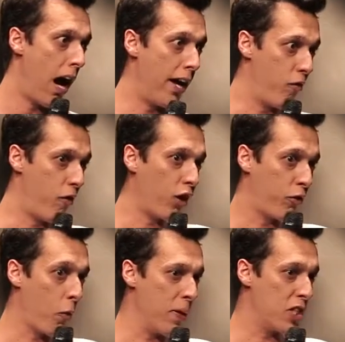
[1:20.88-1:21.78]
Aí eu volto,
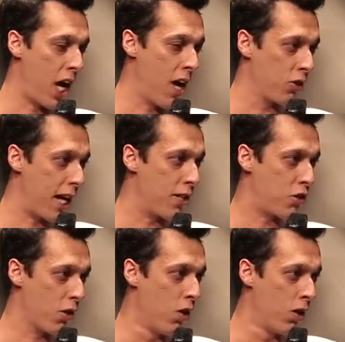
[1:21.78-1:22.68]
fico piscando três
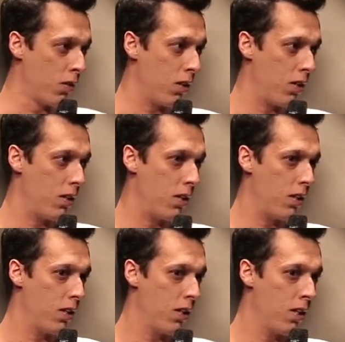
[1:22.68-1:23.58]
segundos.
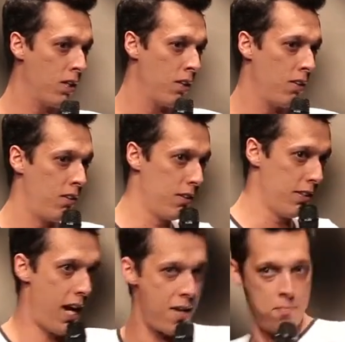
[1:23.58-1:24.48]

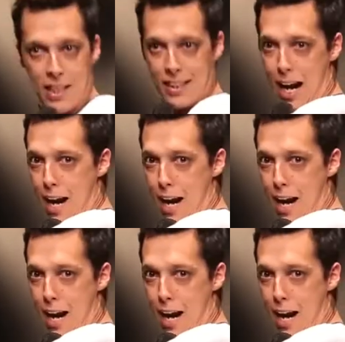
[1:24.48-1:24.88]
E aí, meu